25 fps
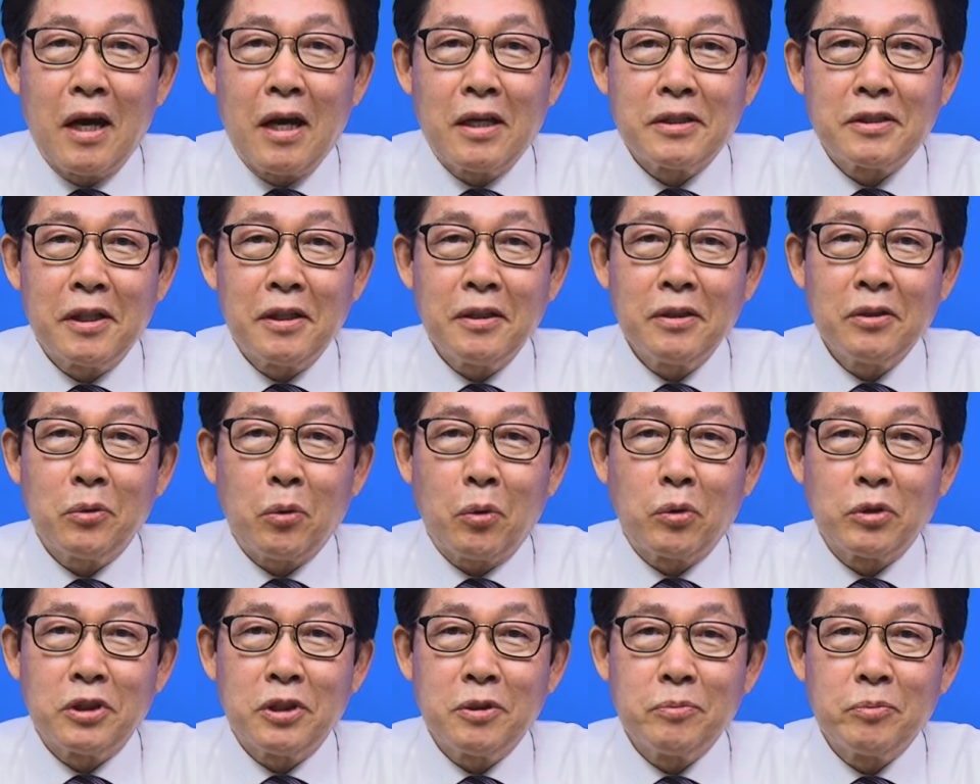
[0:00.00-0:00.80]
야생
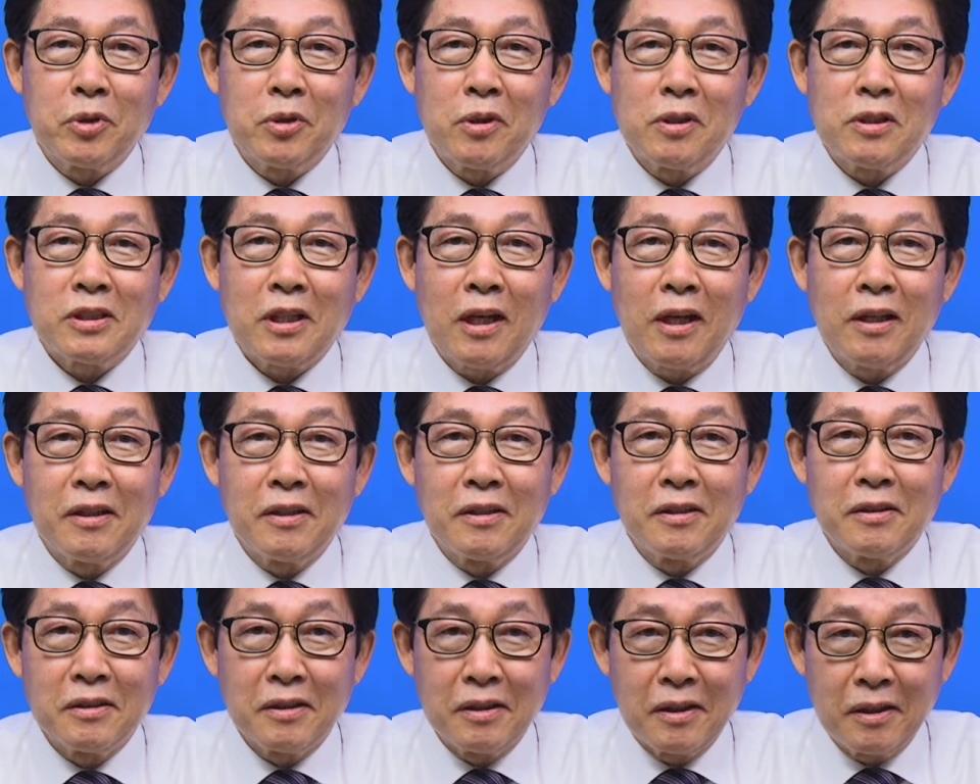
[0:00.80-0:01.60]
동식물을
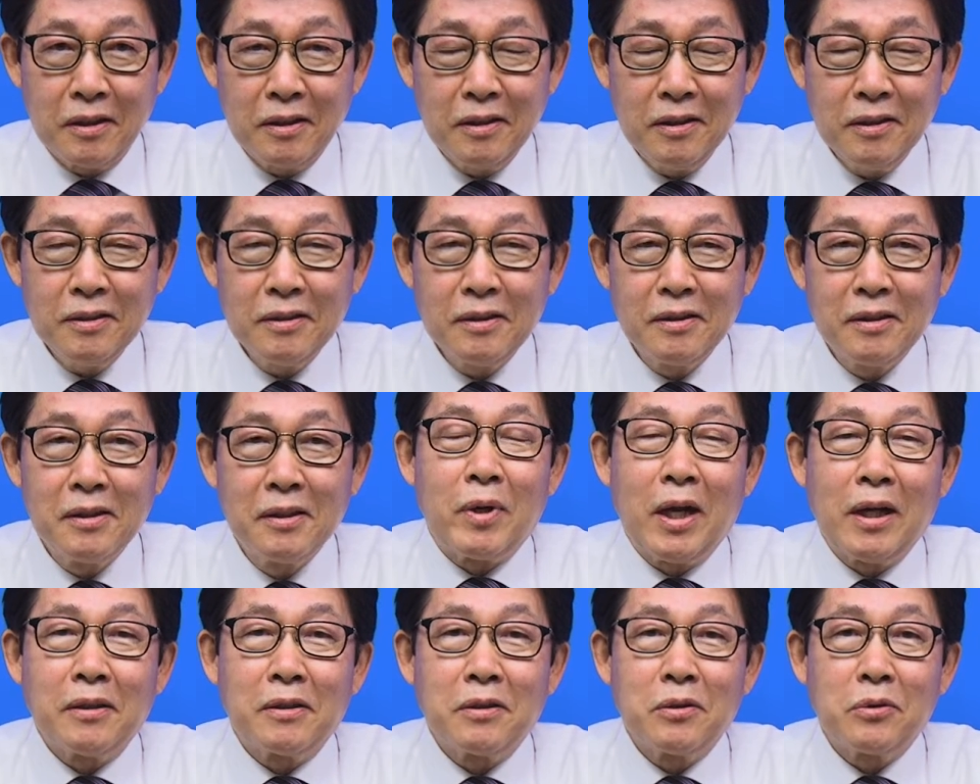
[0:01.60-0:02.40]
살리는 일,
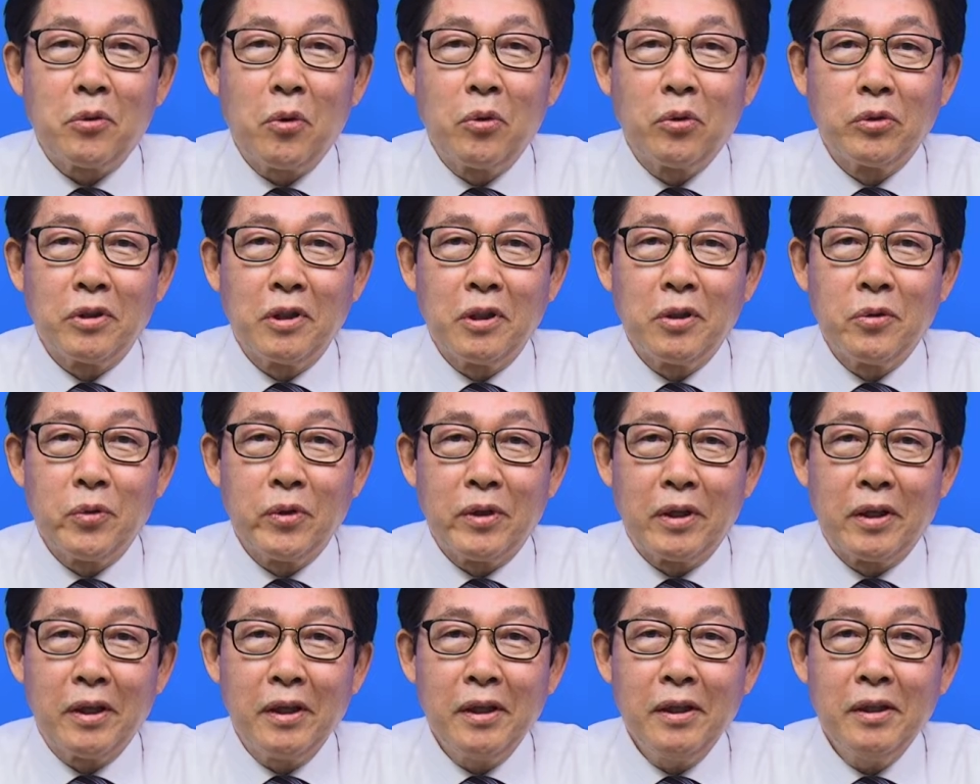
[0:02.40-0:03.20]
맑은 공기를
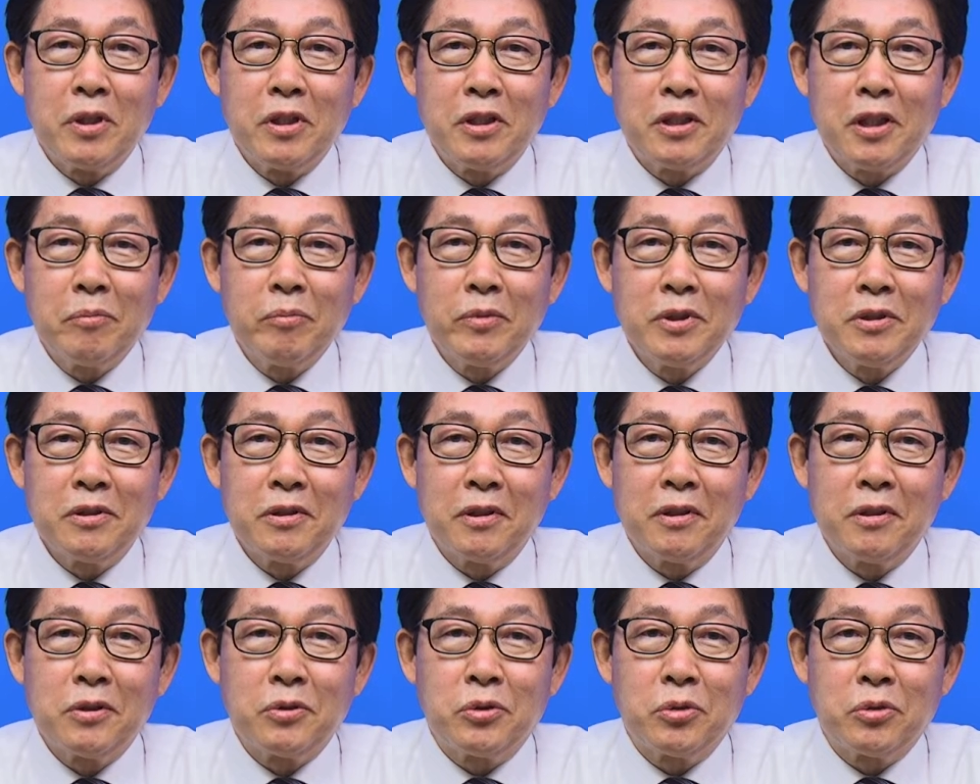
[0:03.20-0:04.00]
위해
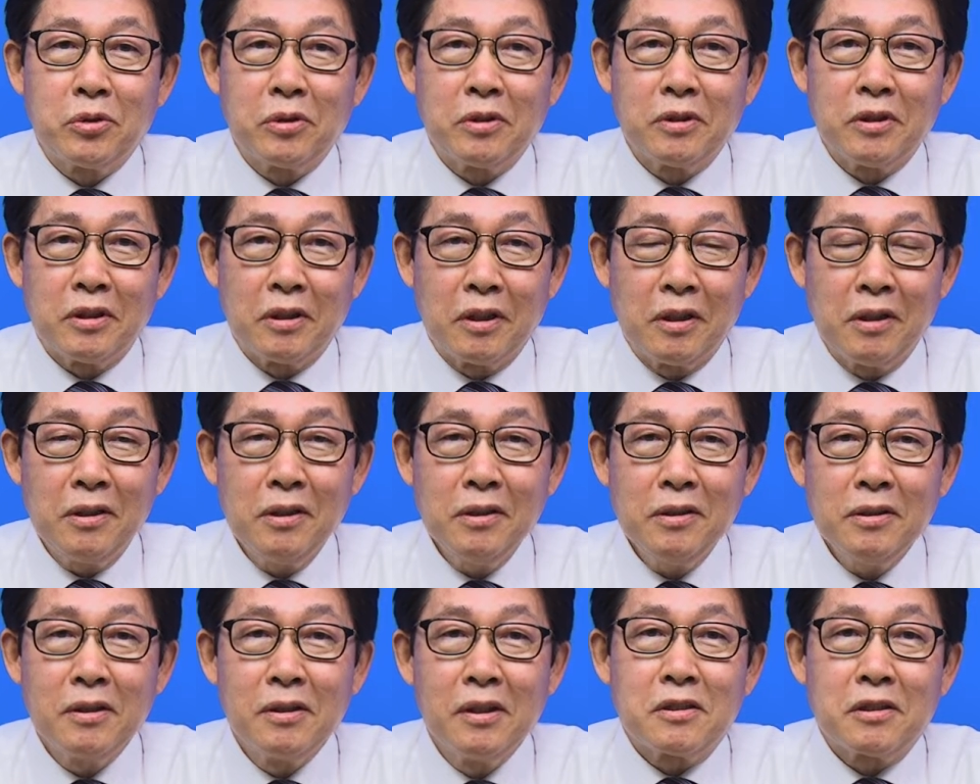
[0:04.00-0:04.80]
미세먼지를 줄이는
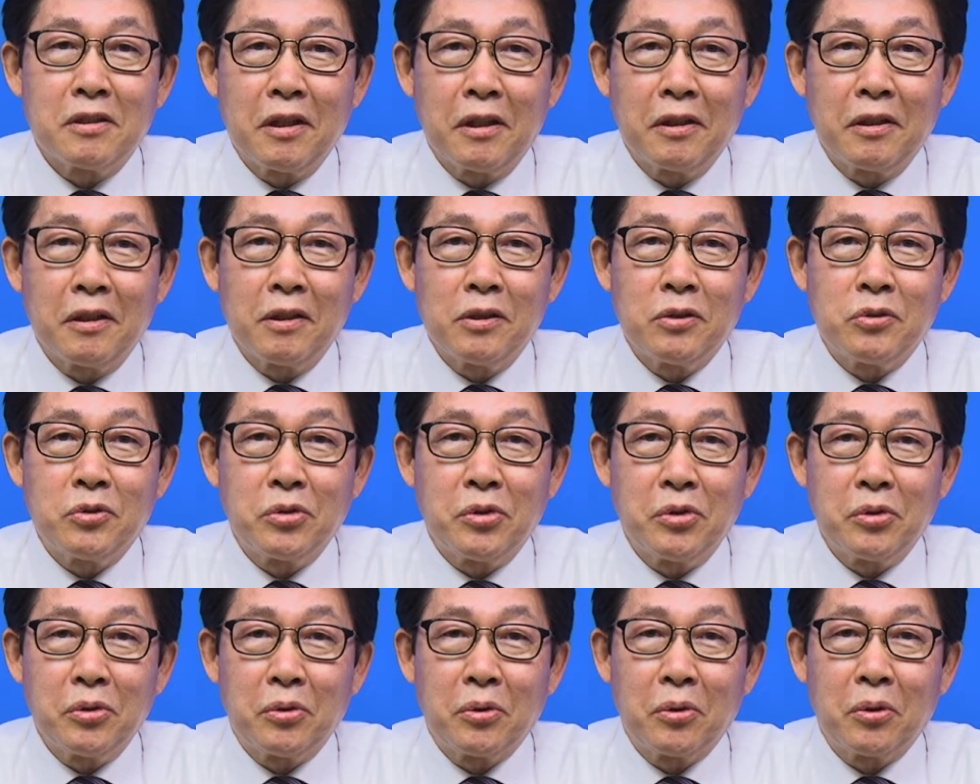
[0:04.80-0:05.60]
일, 쓰레기를
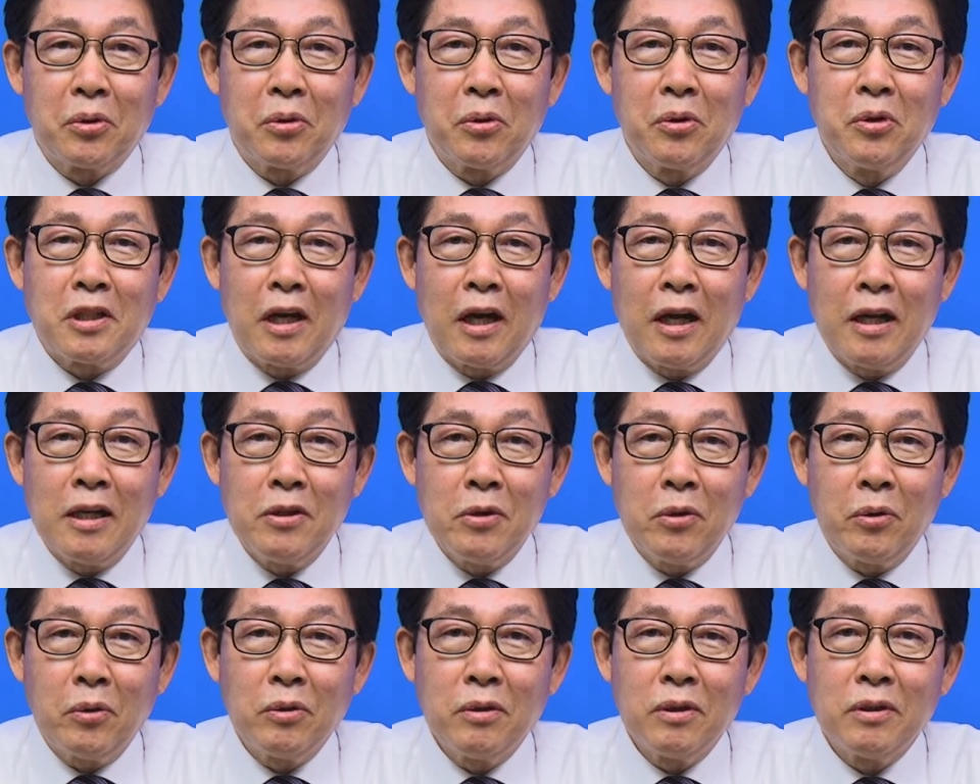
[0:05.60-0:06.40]
줄이고
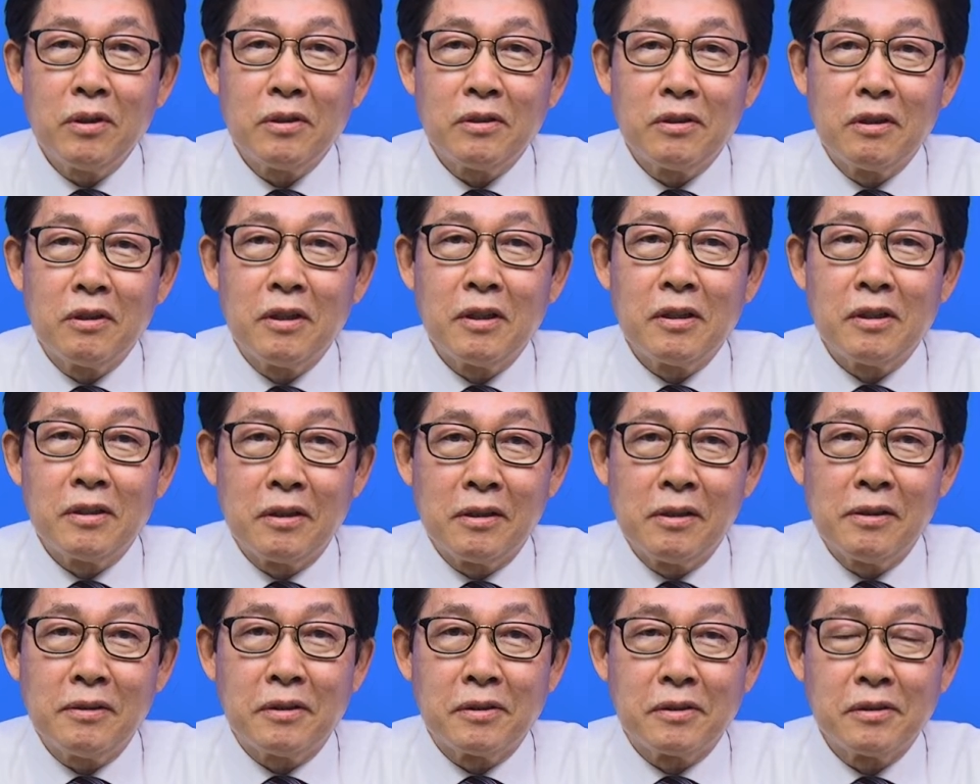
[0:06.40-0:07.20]
재활용을
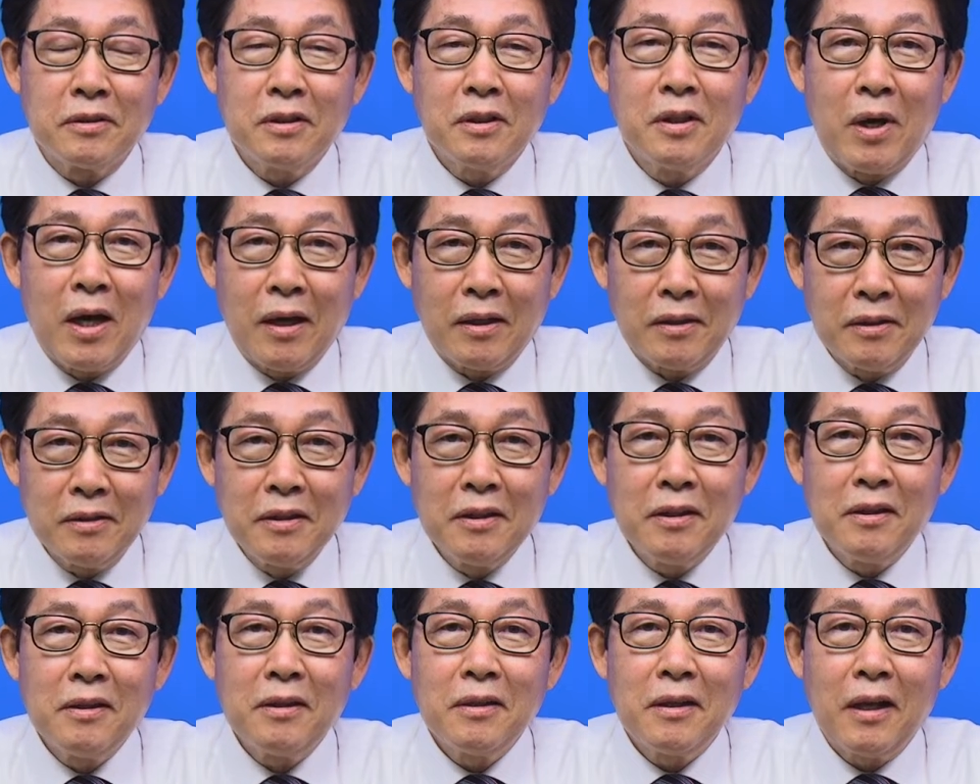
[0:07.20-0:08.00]
늘리는 일 등 많은
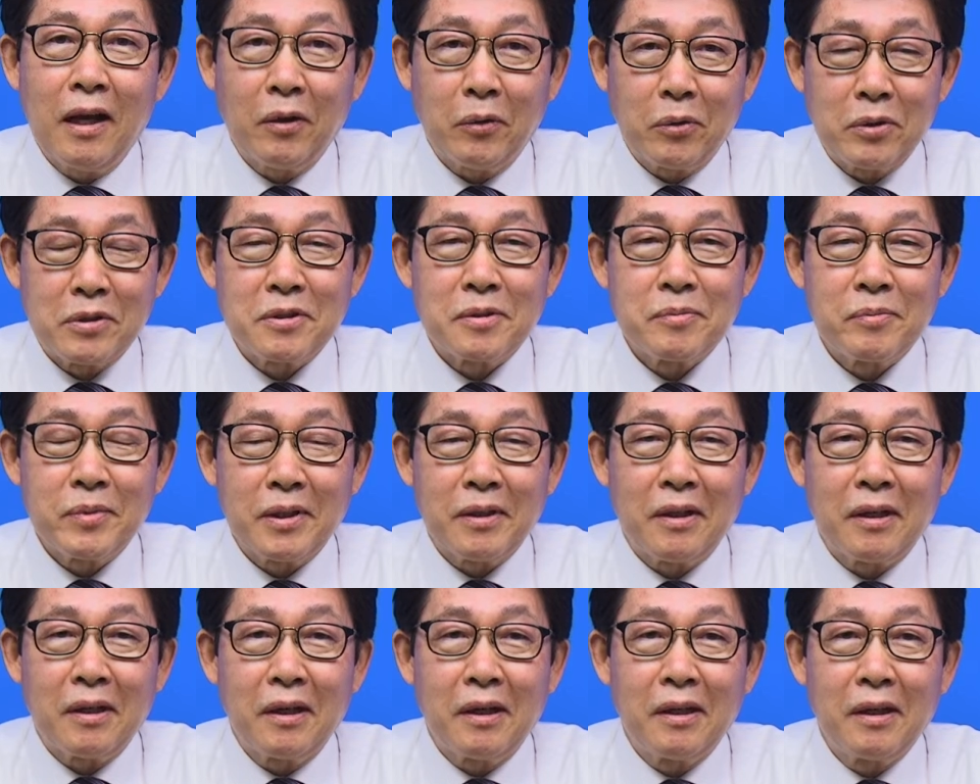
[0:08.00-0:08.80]
일을 하고
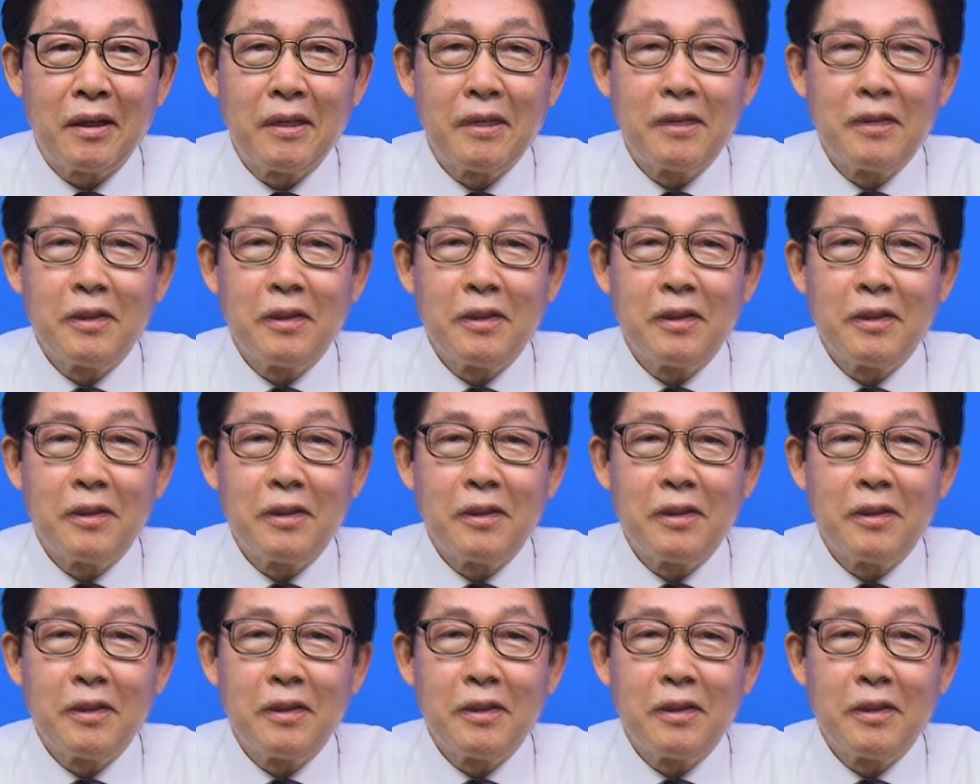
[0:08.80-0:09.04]
있습니다.